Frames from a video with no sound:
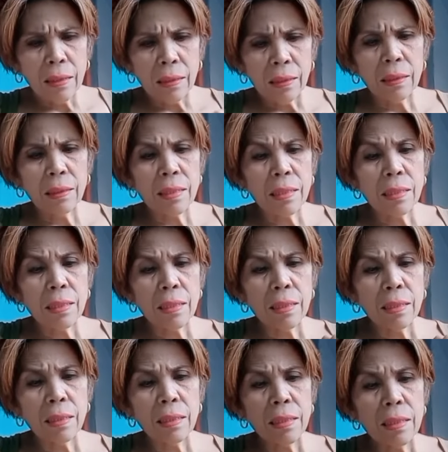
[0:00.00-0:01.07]
Yes, I'm
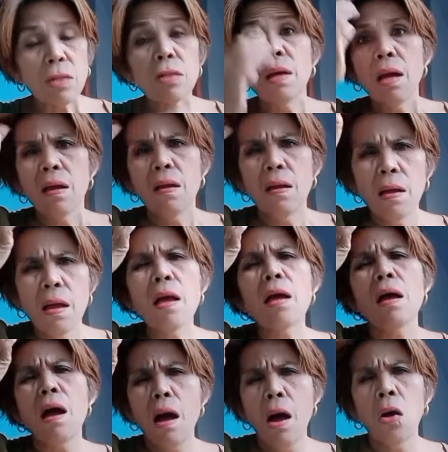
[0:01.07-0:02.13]
single.
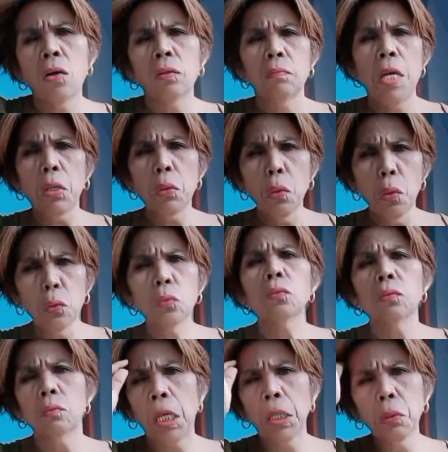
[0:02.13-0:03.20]
Oh, very good,
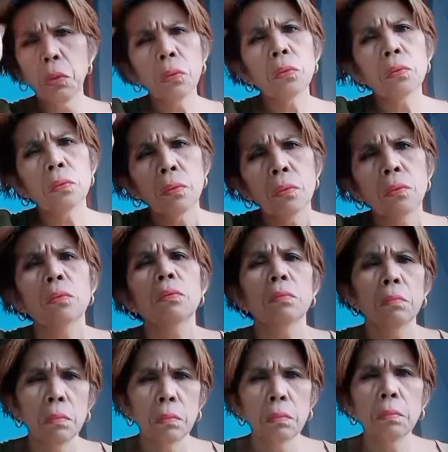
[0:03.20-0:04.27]
very good.
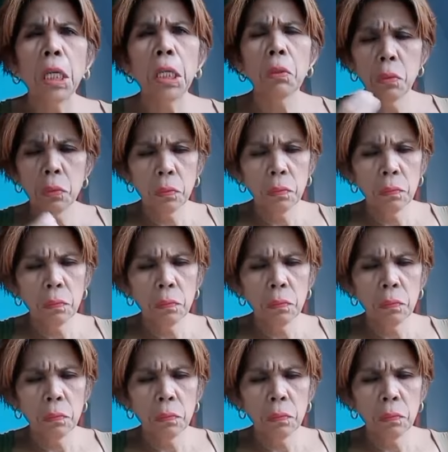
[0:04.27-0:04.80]
Very good.